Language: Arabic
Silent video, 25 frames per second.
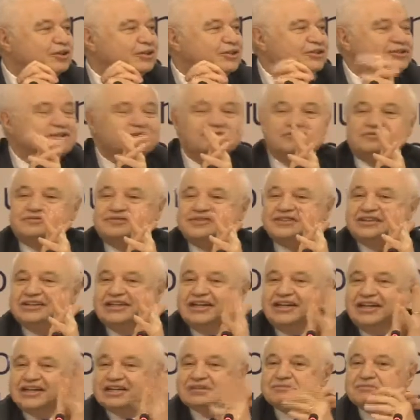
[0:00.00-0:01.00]
انه في
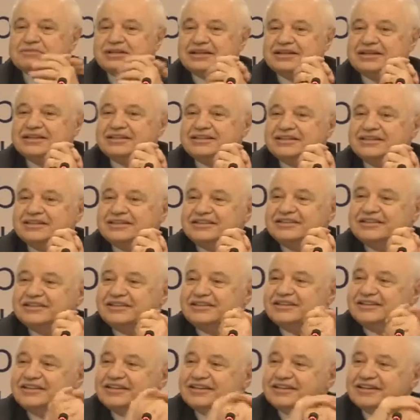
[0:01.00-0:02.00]
حكمه
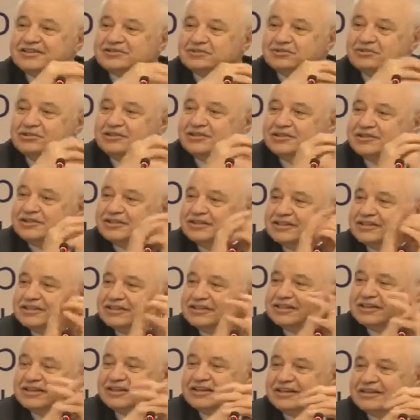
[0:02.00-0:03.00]
لرجل
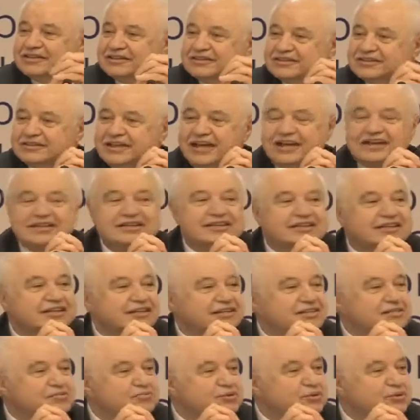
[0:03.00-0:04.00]
تاريخي اسمه